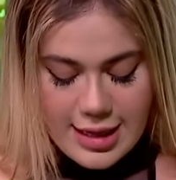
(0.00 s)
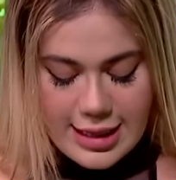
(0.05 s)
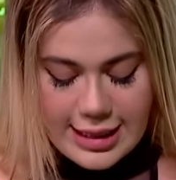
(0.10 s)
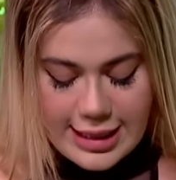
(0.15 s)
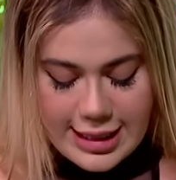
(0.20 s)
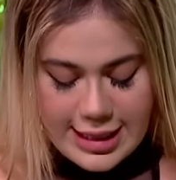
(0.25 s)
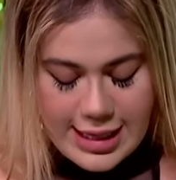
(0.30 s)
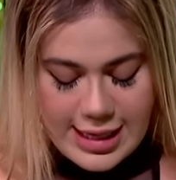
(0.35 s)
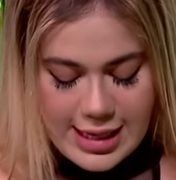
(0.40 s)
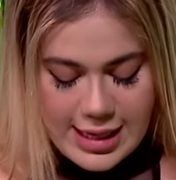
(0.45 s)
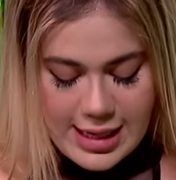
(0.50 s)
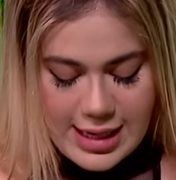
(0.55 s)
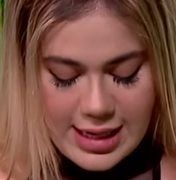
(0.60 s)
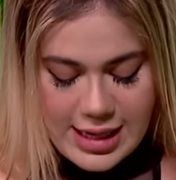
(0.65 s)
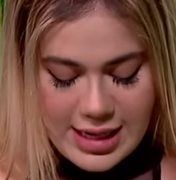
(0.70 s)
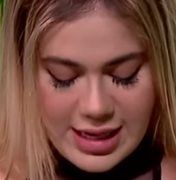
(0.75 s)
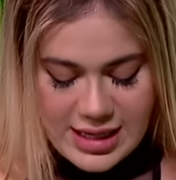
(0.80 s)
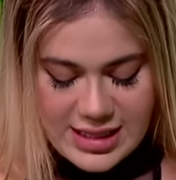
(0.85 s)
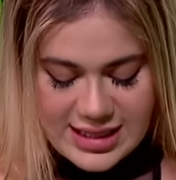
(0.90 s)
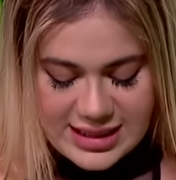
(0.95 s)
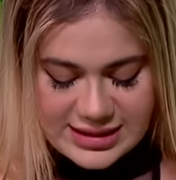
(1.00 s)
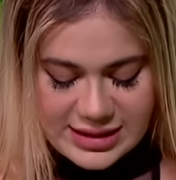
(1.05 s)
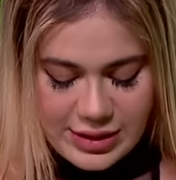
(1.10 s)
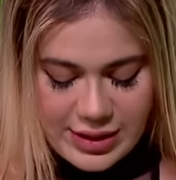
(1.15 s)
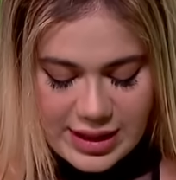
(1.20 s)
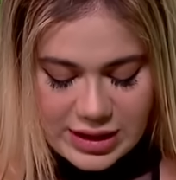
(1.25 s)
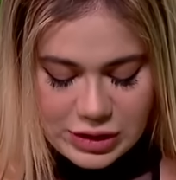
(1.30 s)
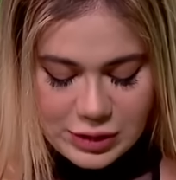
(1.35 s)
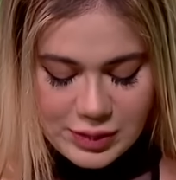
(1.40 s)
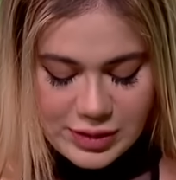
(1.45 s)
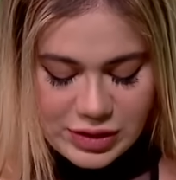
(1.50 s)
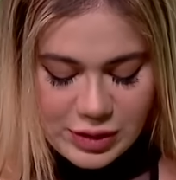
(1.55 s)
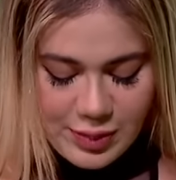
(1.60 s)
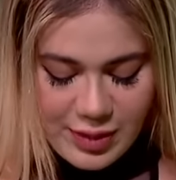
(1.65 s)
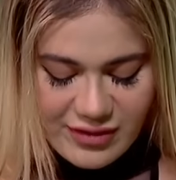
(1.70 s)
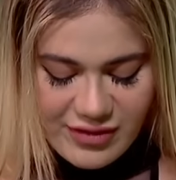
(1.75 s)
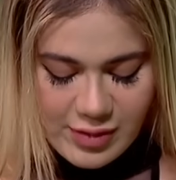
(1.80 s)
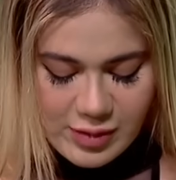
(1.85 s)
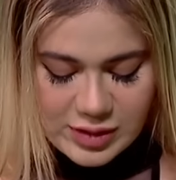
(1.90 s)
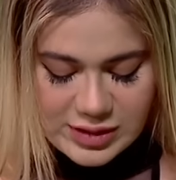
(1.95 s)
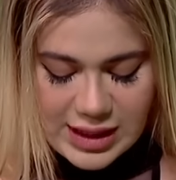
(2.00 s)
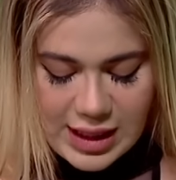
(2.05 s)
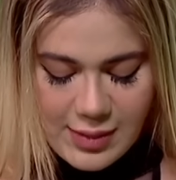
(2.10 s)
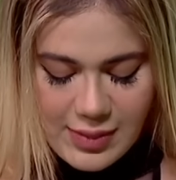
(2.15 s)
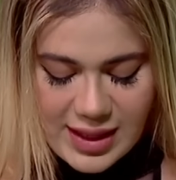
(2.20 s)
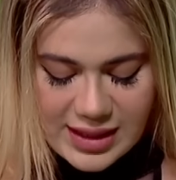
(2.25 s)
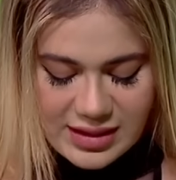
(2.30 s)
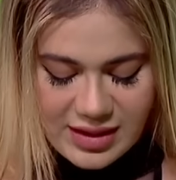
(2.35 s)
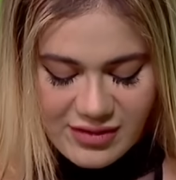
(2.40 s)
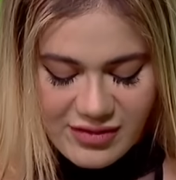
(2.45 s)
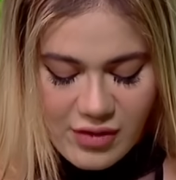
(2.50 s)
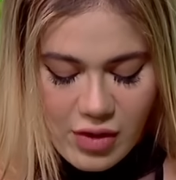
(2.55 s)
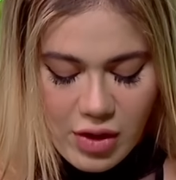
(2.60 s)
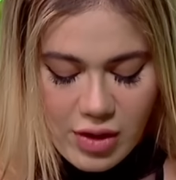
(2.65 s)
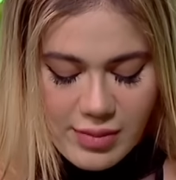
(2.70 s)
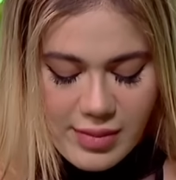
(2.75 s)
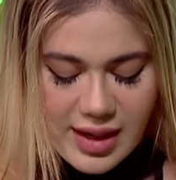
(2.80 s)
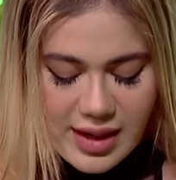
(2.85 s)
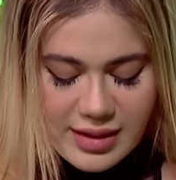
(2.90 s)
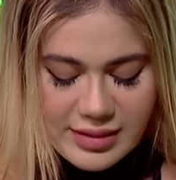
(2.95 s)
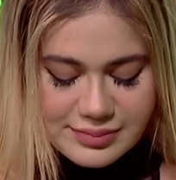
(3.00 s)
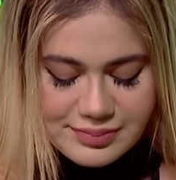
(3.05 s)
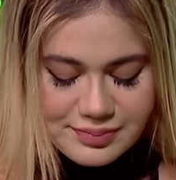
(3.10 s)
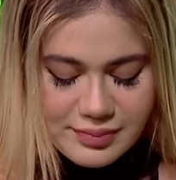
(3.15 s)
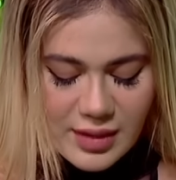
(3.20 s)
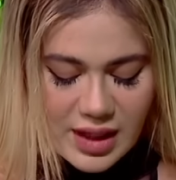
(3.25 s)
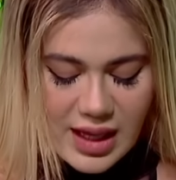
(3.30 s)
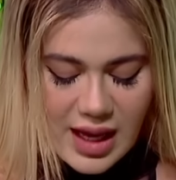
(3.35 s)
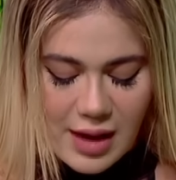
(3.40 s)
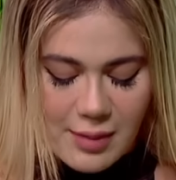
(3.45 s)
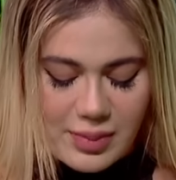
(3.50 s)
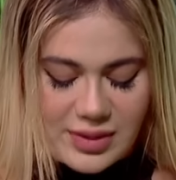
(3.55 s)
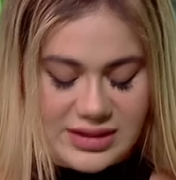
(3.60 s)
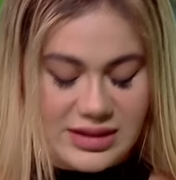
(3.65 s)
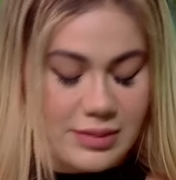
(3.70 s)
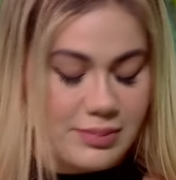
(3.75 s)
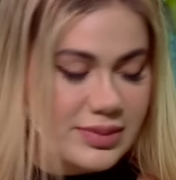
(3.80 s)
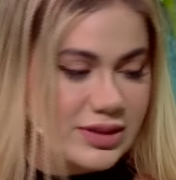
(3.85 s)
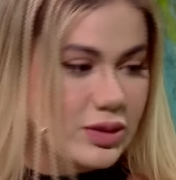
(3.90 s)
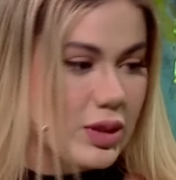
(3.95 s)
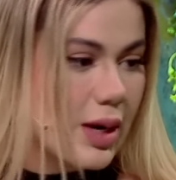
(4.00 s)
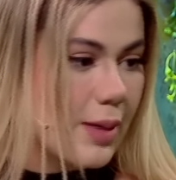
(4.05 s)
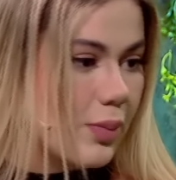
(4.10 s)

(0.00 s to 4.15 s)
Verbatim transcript: Y ya se había hecho pues súper famosa la plataforma y ahí pues empezó el